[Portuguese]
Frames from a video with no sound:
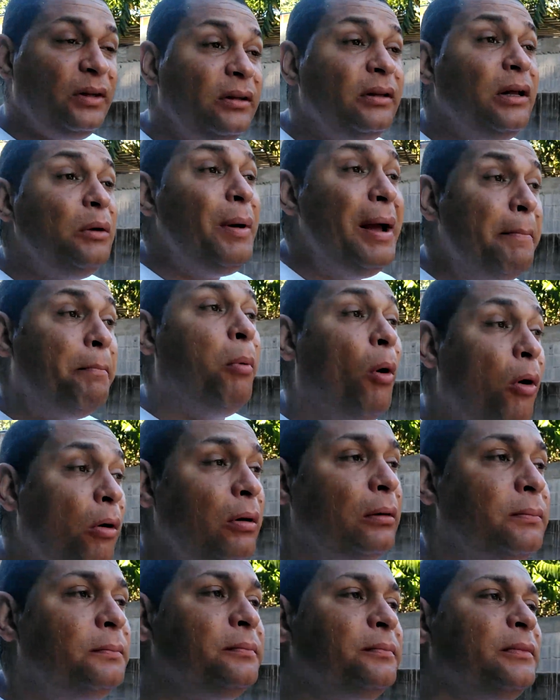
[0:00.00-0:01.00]
Então é bom,
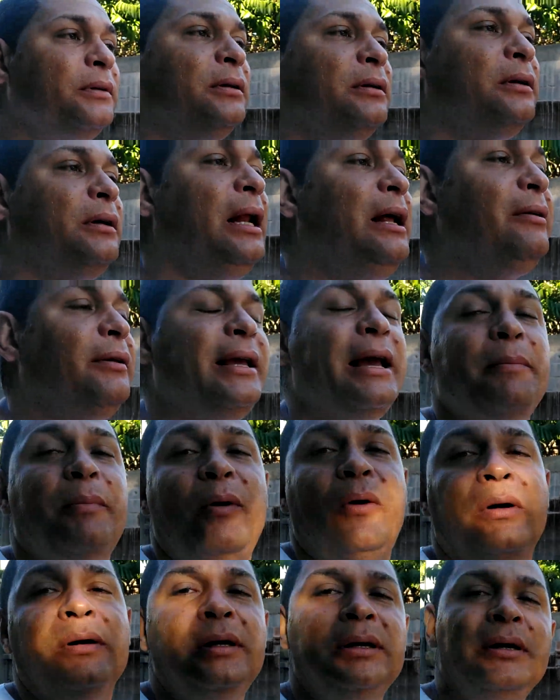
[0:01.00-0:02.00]
claro que é
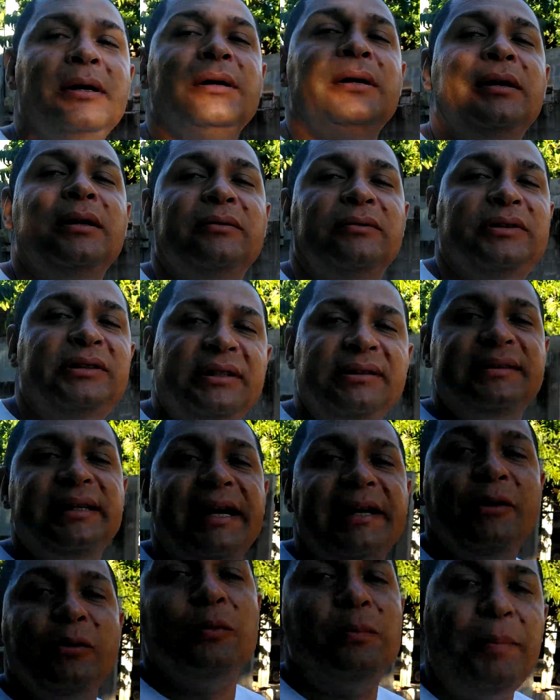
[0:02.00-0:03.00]
bom. Você
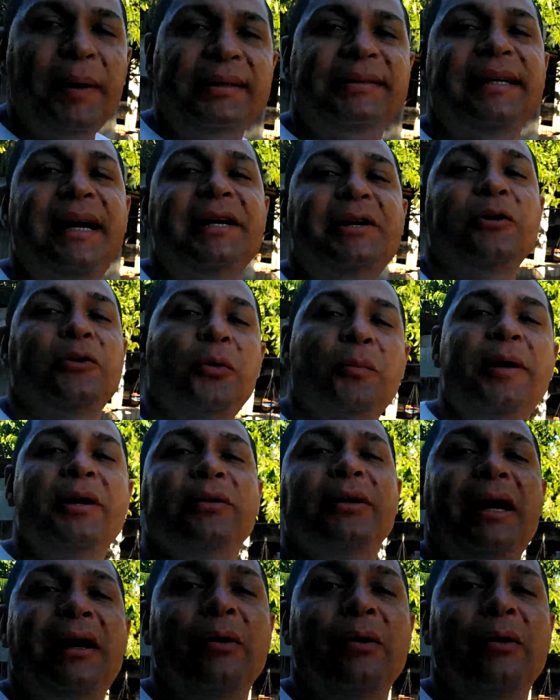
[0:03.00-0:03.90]
sair com um passarinho no meio da